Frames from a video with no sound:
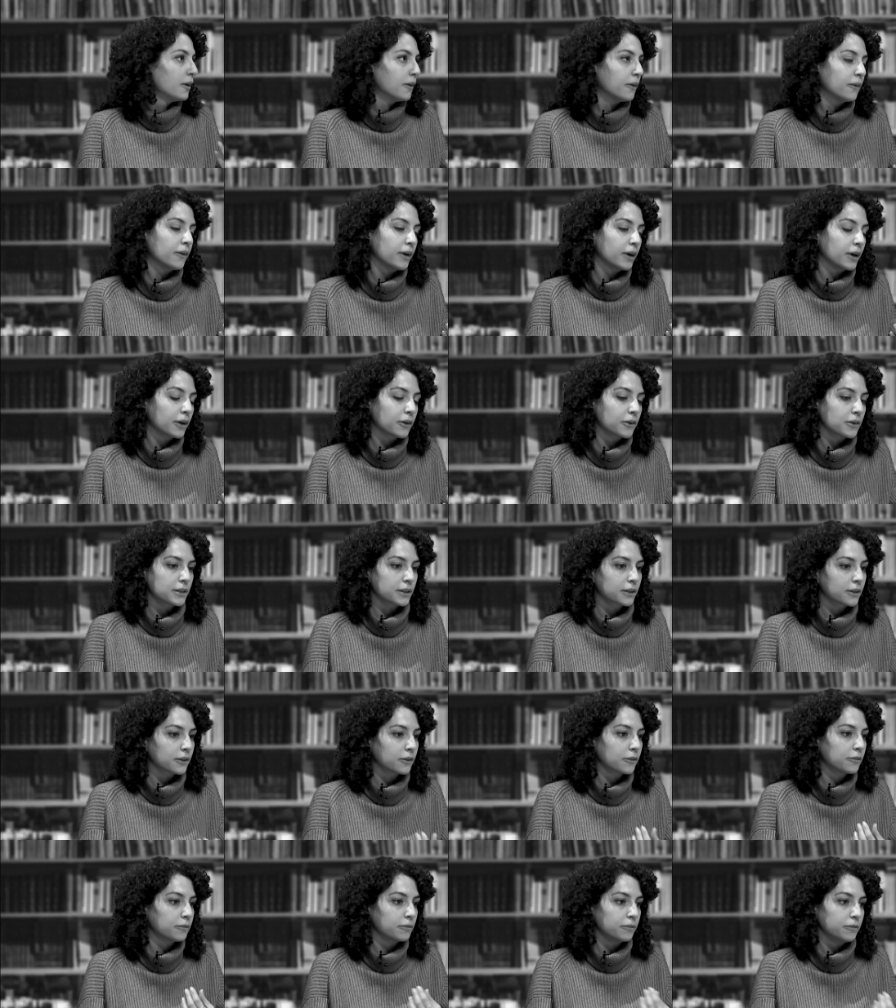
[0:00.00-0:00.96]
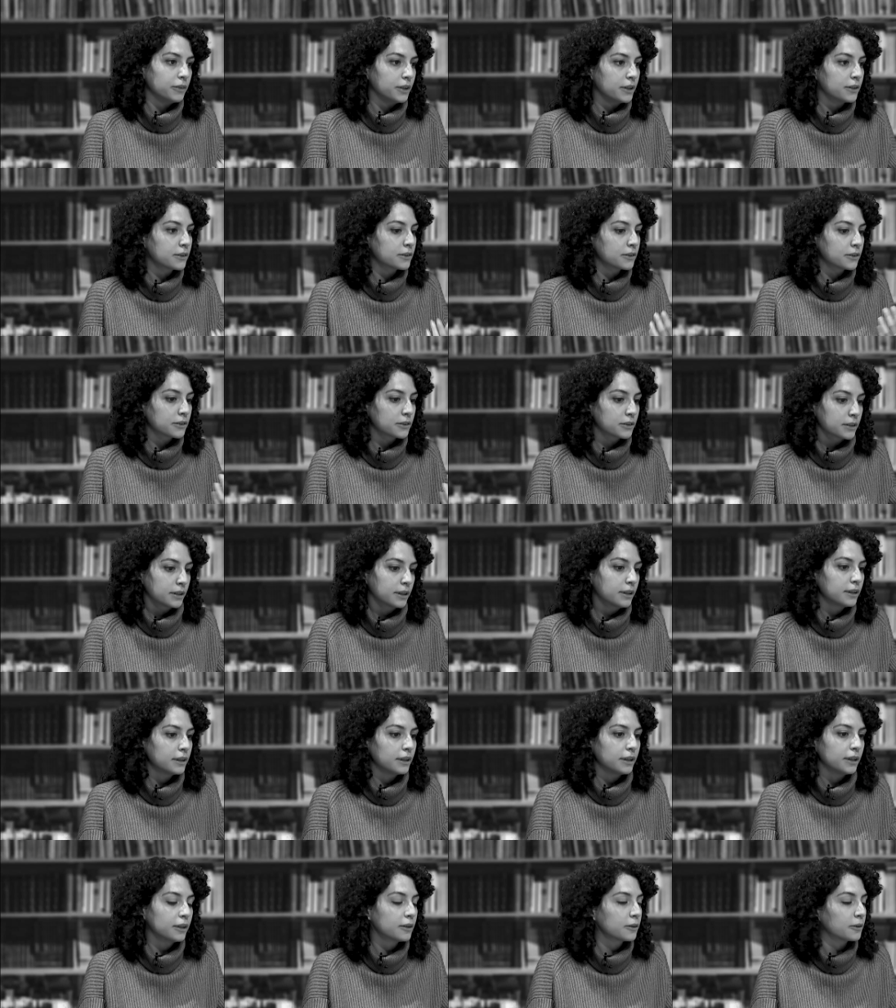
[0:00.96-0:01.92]
o a cose che ho visto,
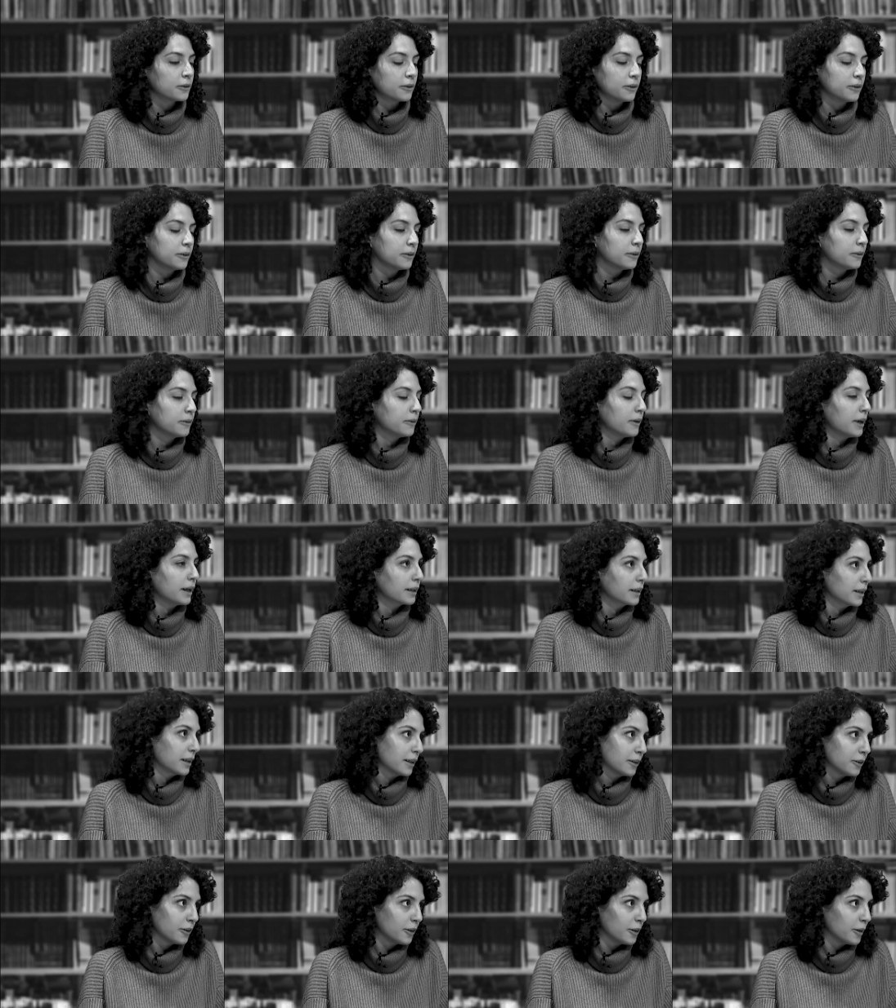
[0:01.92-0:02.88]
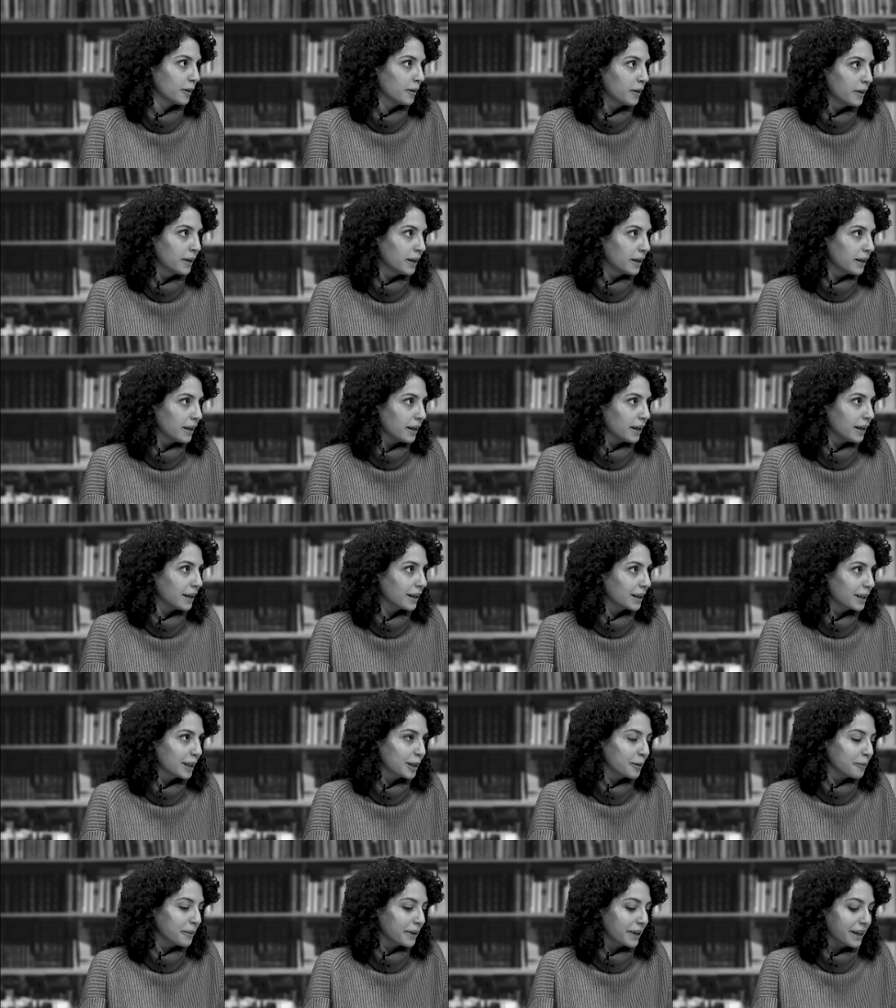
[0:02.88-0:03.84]
sentito o anche no
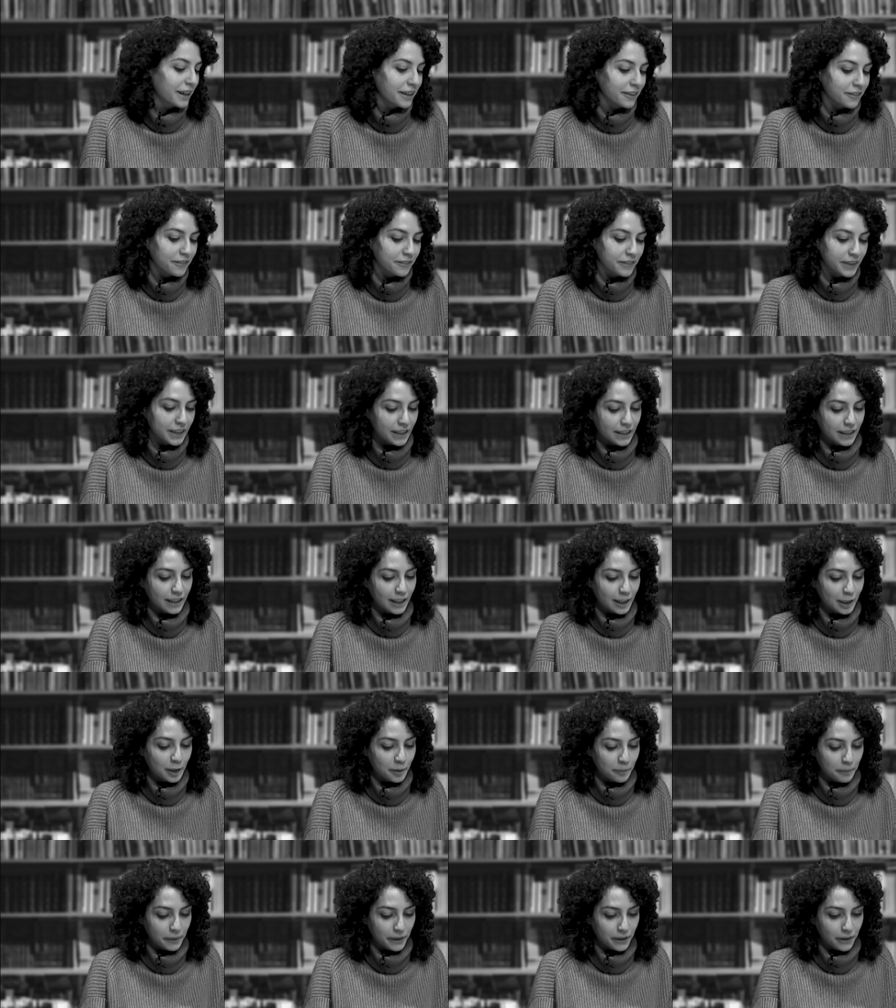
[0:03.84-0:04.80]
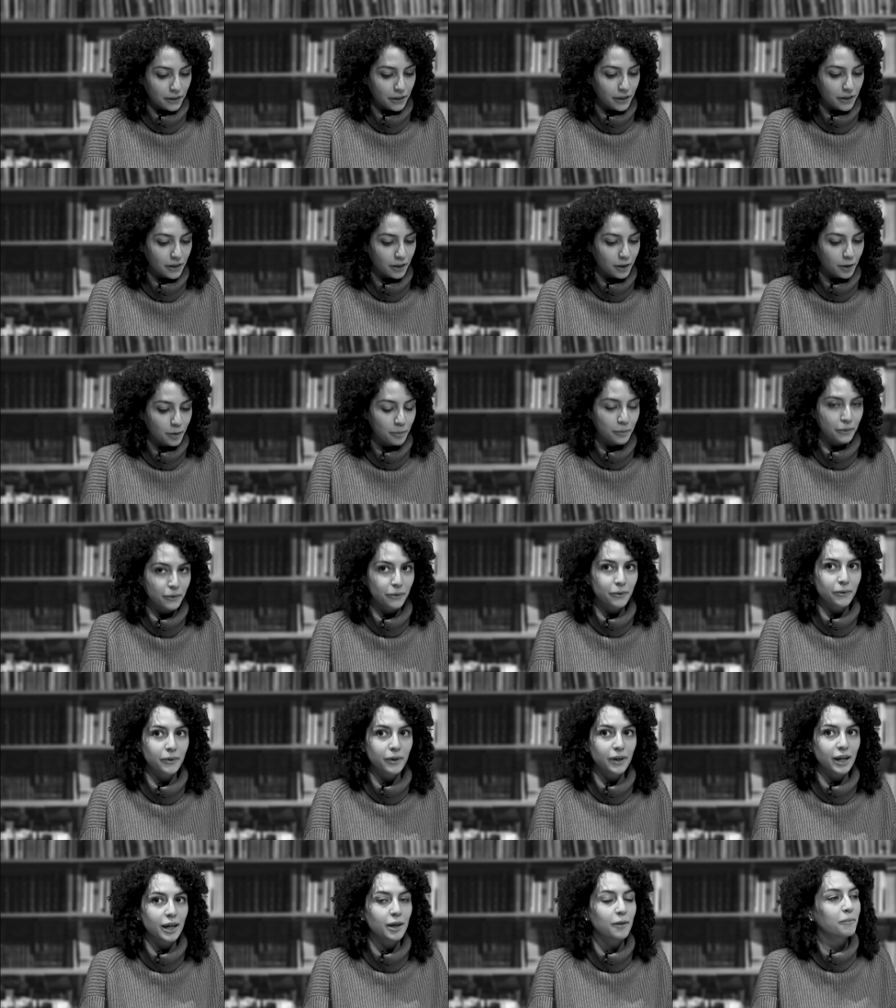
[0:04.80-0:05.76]
anche magari inventate, però
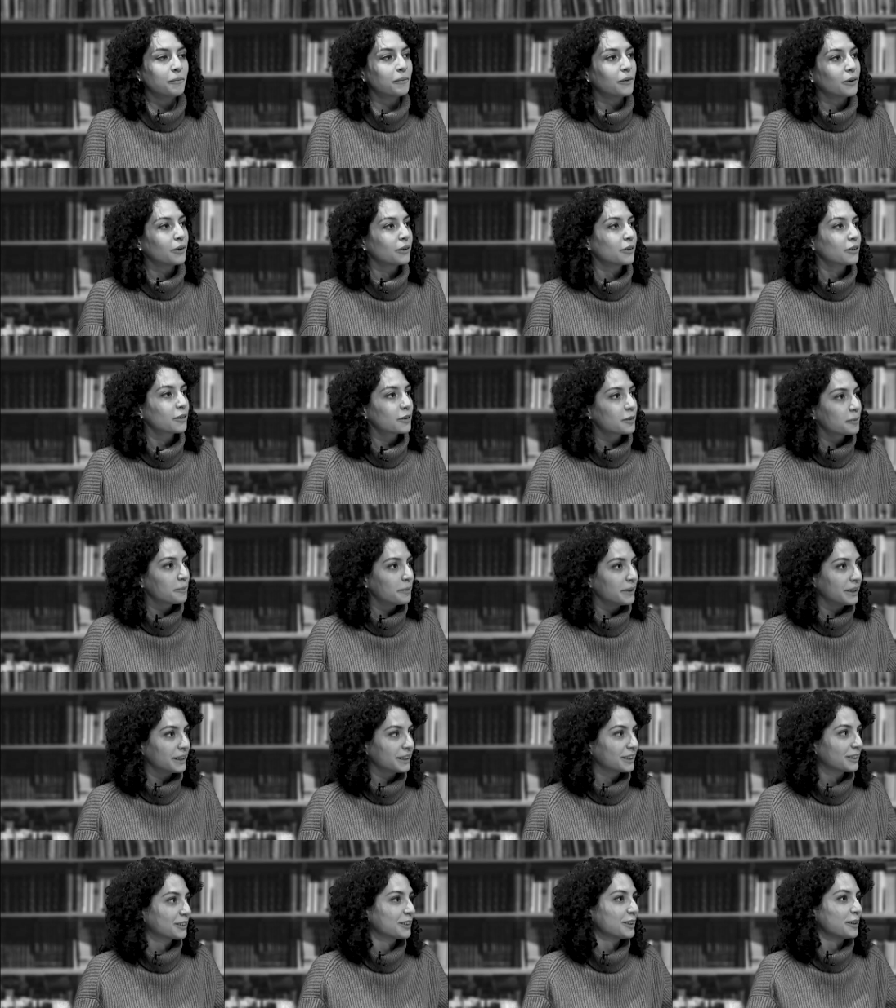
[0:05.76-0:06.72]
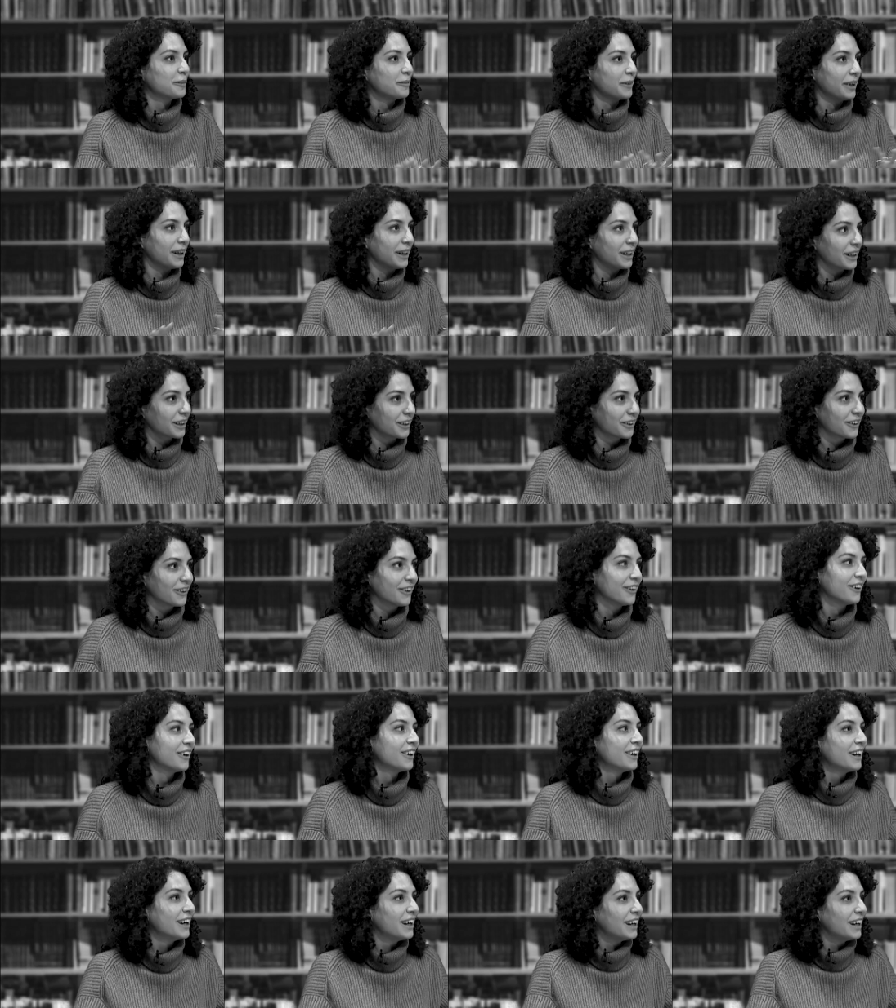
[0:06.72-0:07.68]
comunque molto spesso rimango